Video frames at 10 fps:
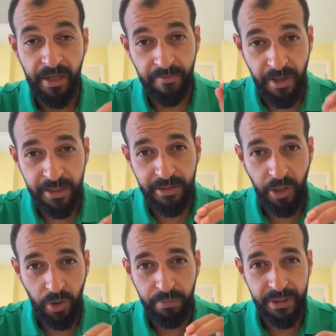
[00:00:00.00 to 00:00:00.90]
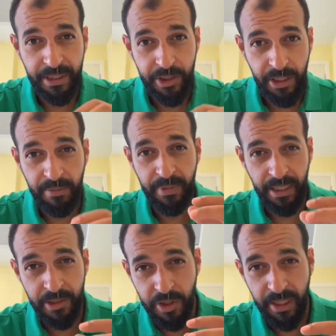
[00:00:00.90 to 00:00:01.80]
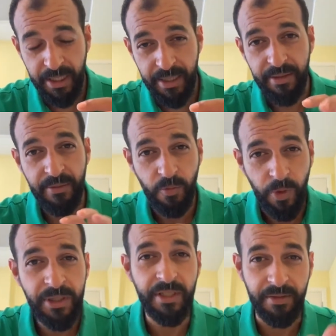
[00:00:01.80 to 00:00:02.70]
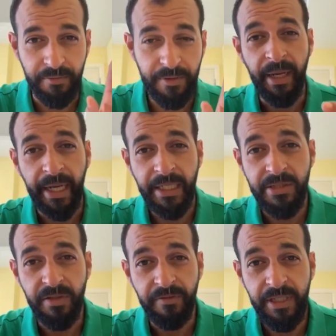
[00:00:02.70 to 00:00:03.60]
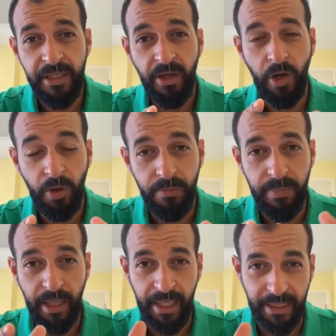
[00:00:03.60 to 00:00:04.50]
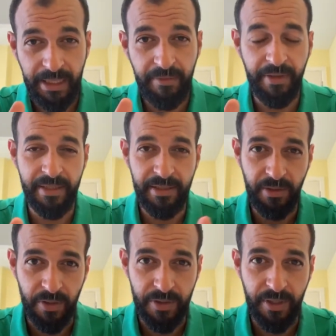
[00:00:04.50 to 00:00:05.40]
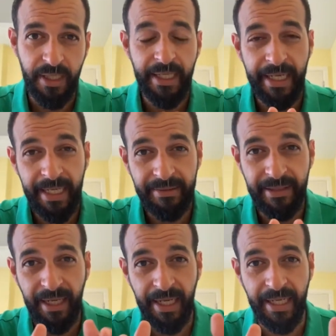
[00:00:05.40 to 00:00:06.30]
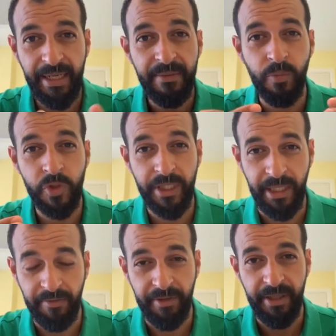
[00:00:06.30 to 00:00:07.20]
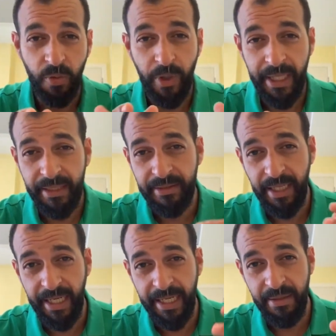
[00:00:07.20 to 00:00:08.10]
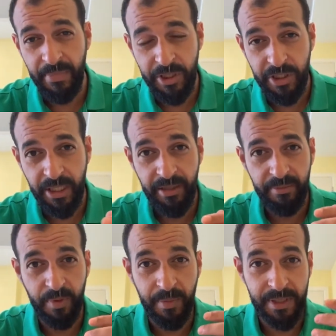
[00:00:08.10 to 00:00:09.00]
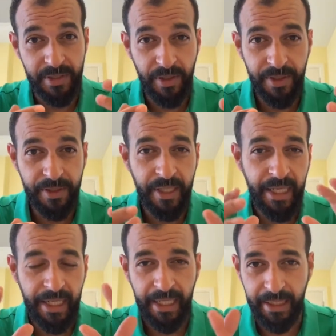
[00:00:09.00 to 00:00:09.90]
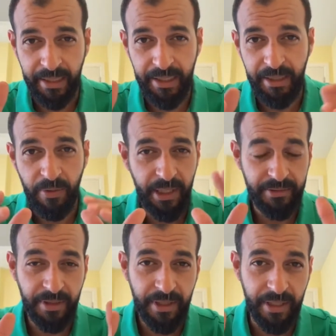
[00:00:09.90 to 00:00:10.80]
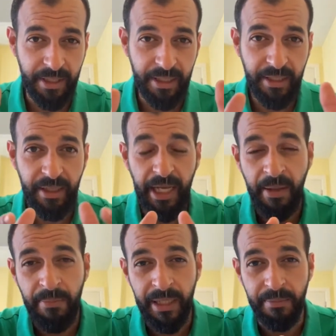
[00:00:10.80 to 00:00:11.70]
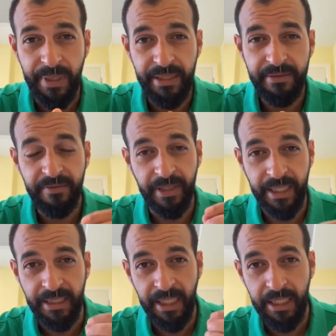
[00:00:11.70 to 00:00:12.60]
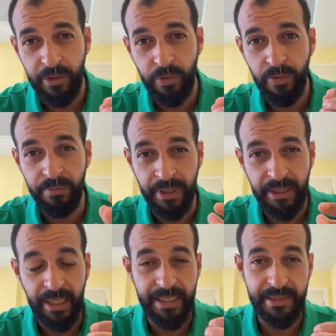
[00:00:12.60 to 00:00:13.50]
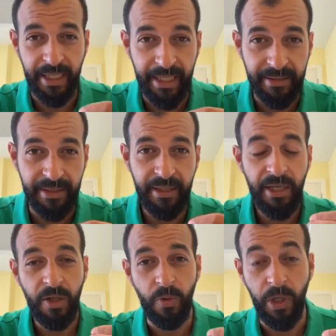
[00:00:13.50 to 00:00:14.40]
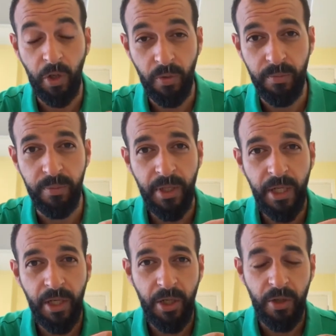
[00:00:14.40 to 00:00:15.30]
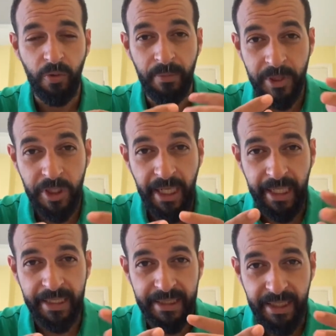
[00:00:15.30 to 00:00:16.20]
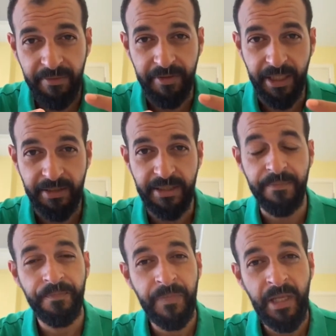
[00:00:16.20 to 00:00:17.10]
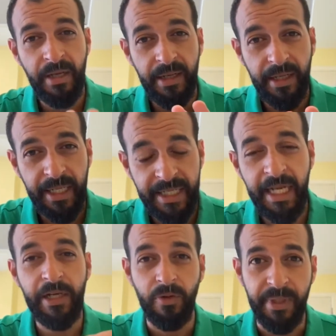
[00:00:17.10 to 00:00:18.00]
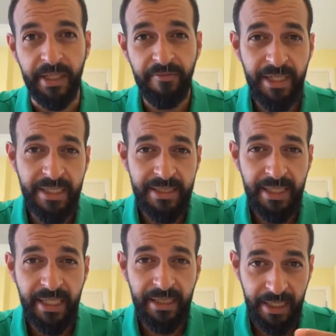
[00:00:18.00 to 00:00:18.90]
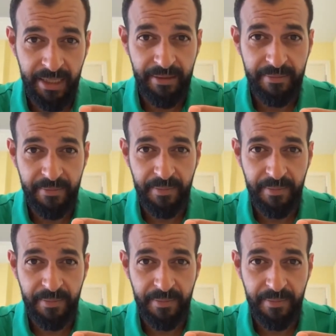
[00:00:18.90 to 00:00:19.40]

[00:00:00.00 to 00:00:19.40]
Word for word: فقد الحب ده شيء بينشا وانت طفل ما كانش فيه حب حقيقي في هذه الأسرة كانت الحياة مزيفة وكانت الحياة ماشية بمسار خارجي وإطار خارجي أما البيت فكان يخلو من السعادة والحب والمشاعر الدافية دي كان يخلو منها فالإنسان هنا